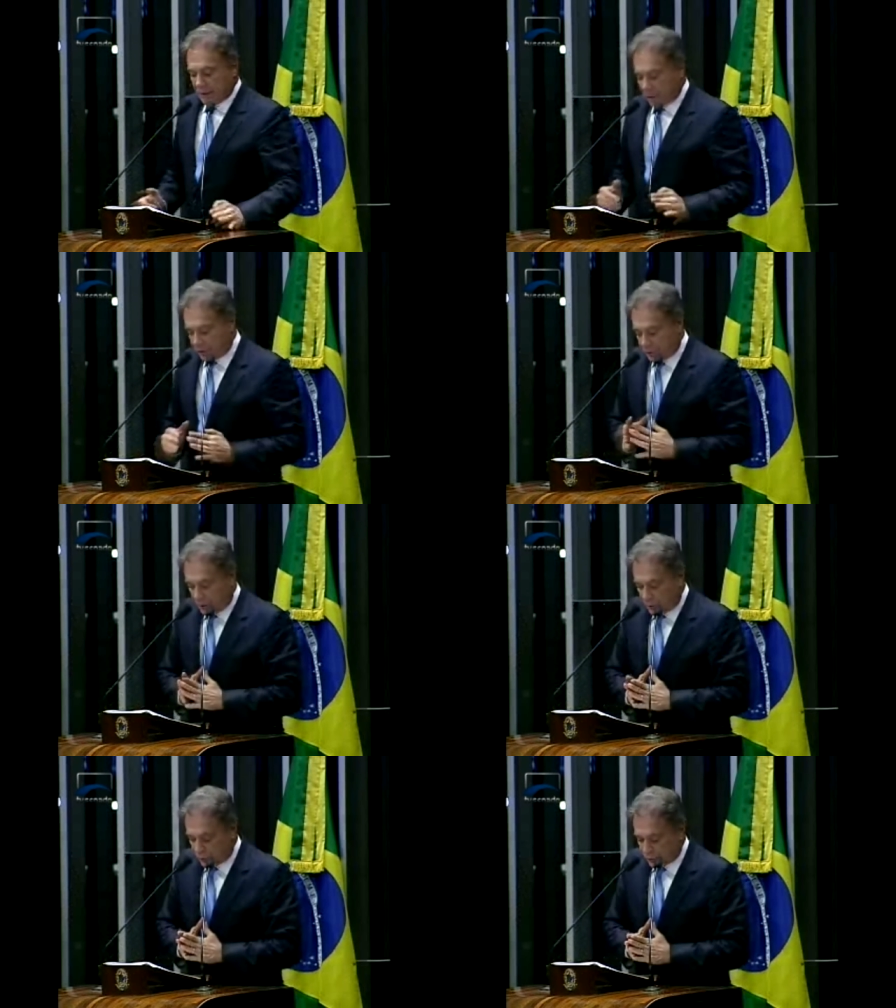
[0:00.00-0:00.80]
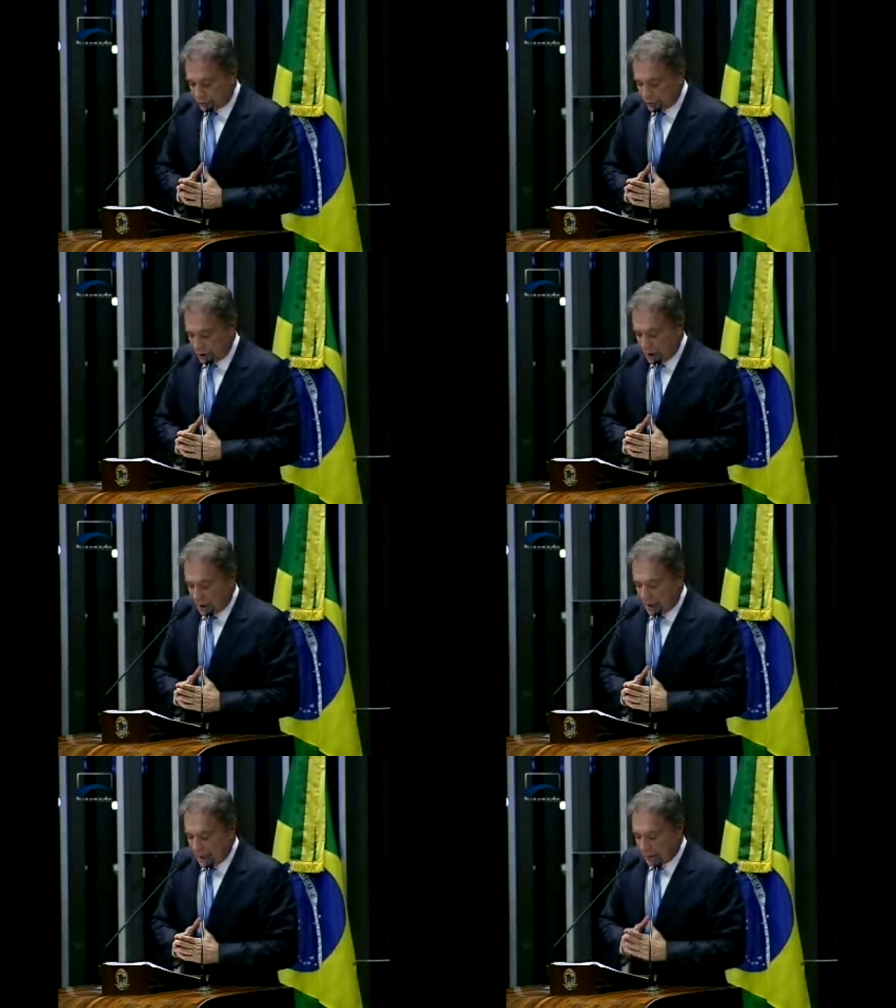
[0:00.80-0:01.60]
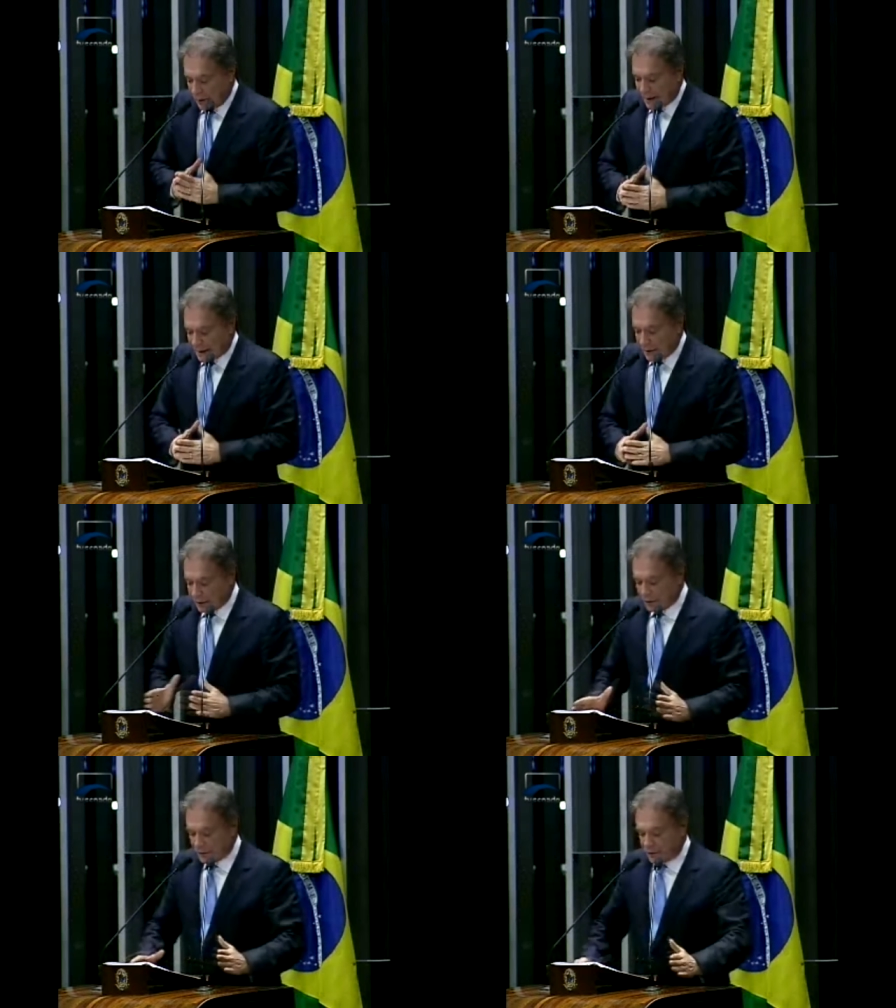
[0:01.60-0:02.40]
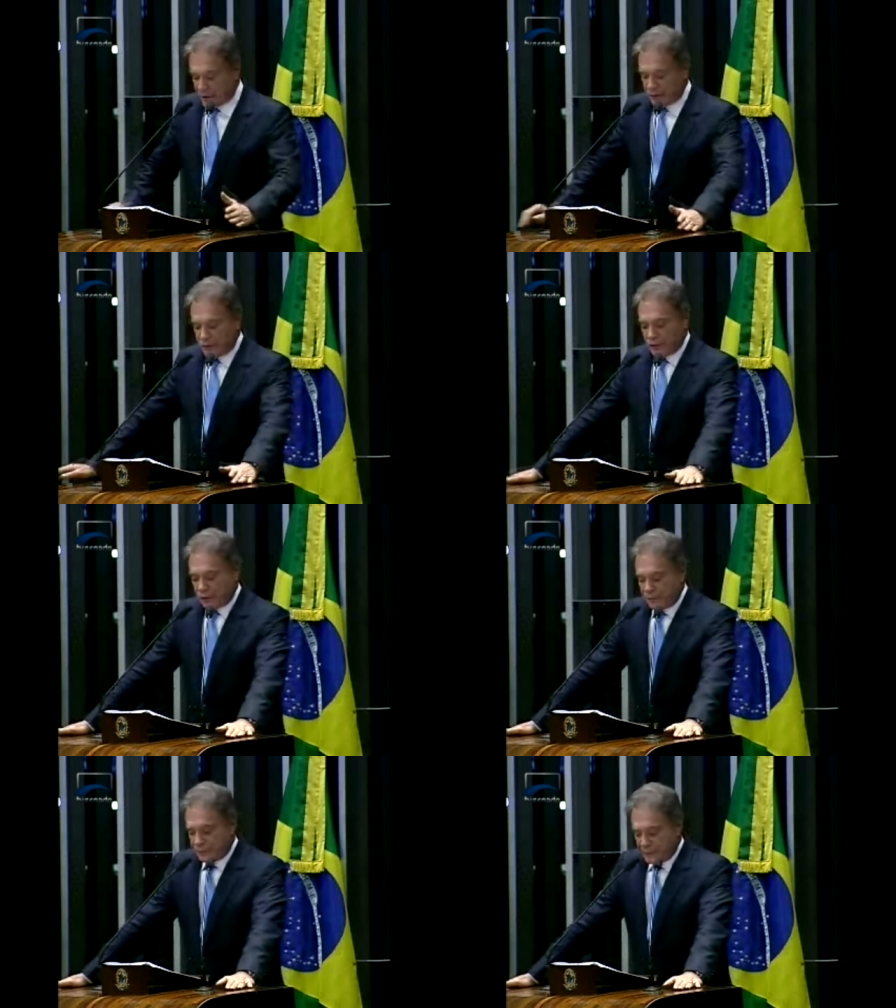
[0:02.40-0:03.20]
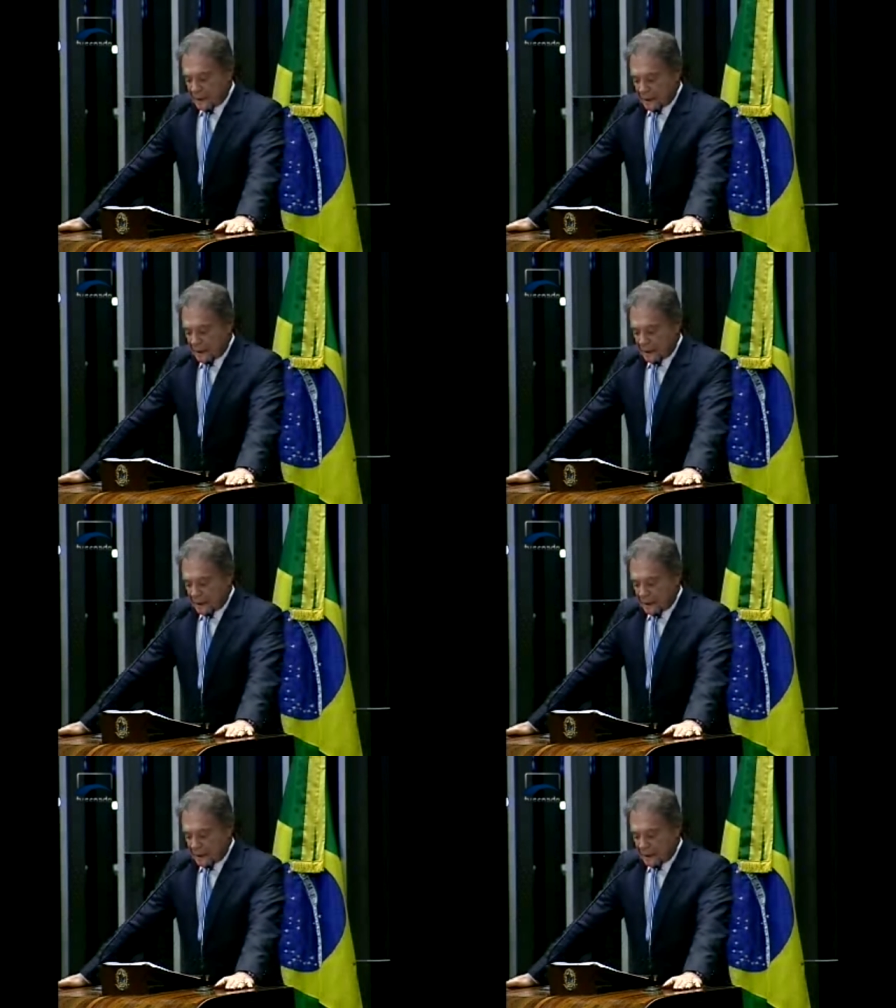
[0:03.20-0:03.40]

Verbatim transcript: Nós vamos aguardar o desfecho,